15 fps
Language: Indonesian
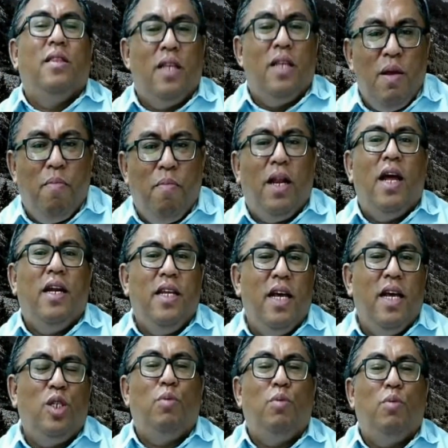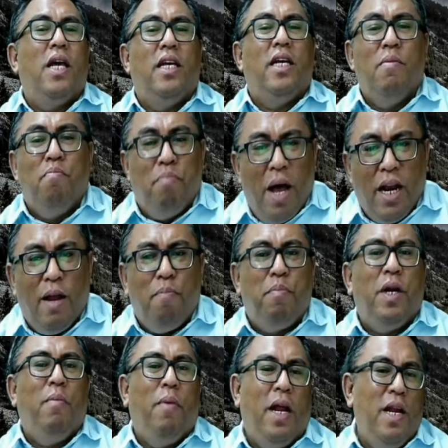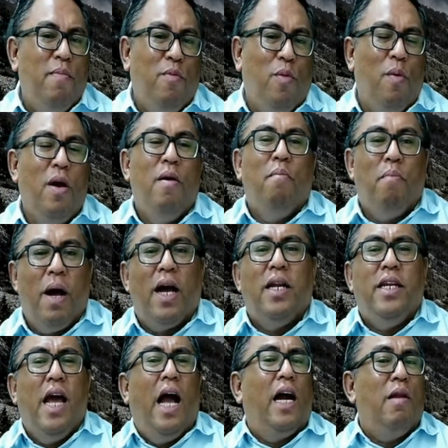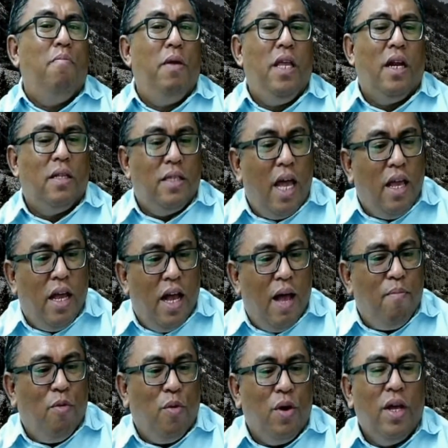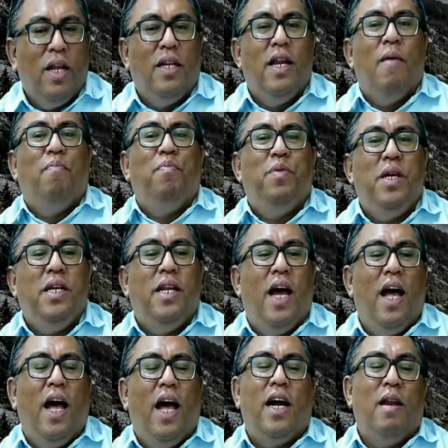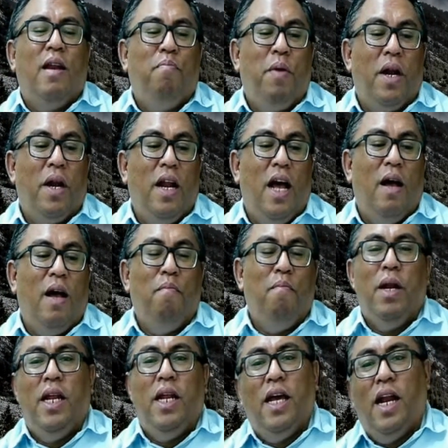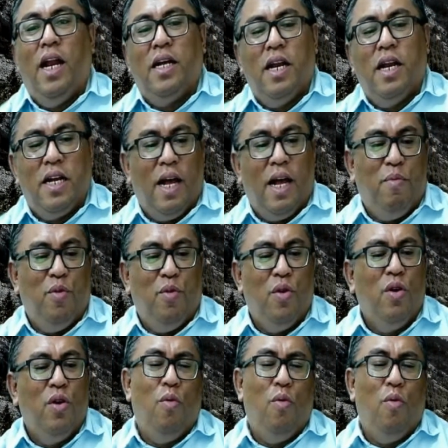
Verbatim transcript: Terimalah dia sebagai gembala pribadimu, maka dia akan menyertai kamu dan tidak akan pernah meninggalkan kamu.